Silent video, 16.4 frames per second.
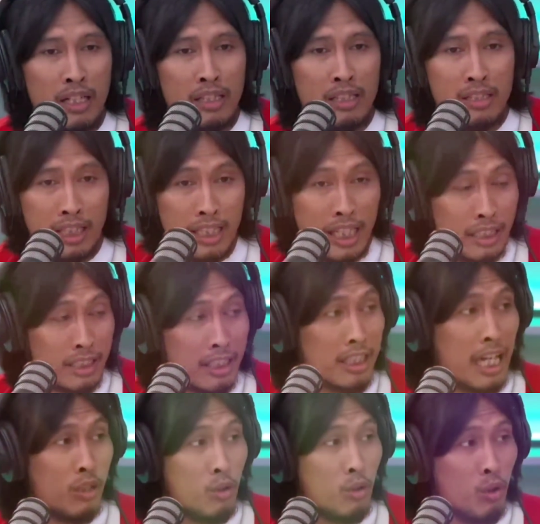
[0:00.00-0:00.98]

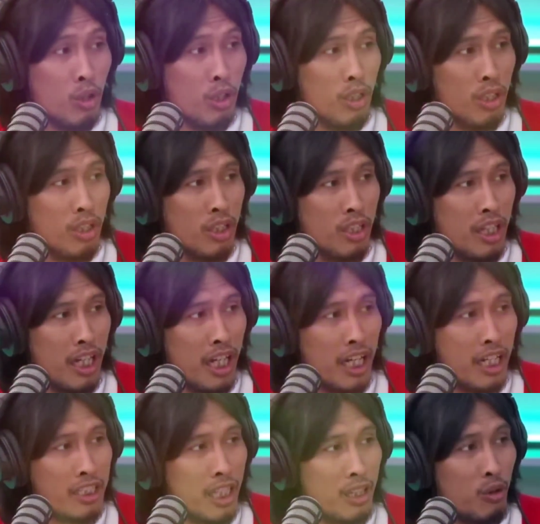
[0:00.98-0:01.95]
Legenda Timnas
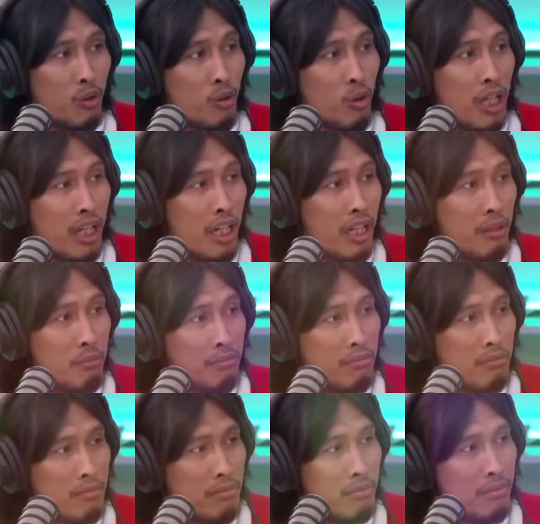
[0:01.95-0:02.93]
Indonesia, Budi
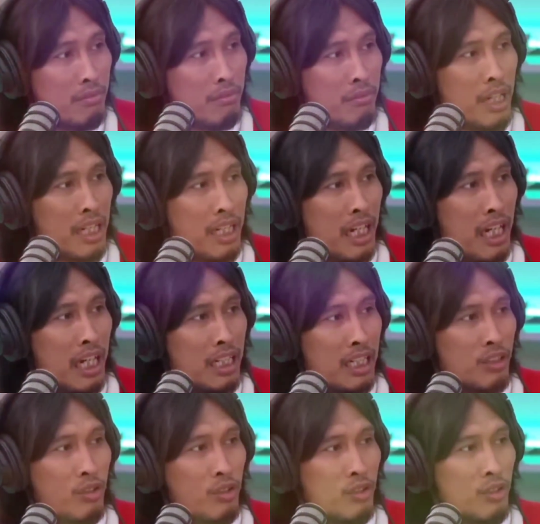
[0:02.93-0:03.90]
Sudarsono,
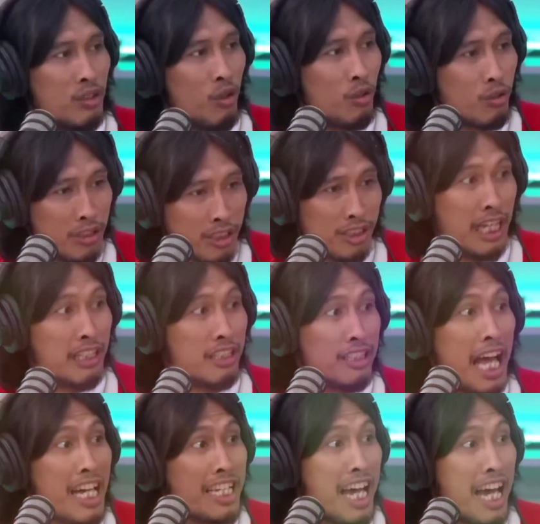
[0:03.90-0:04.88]
buka suara soal
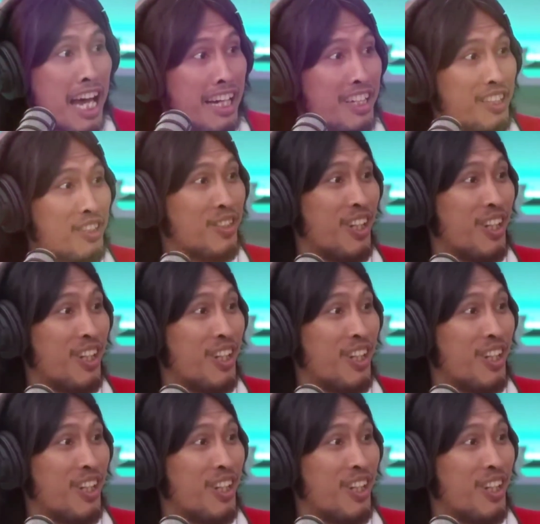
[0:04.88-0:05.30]
maraknya pemain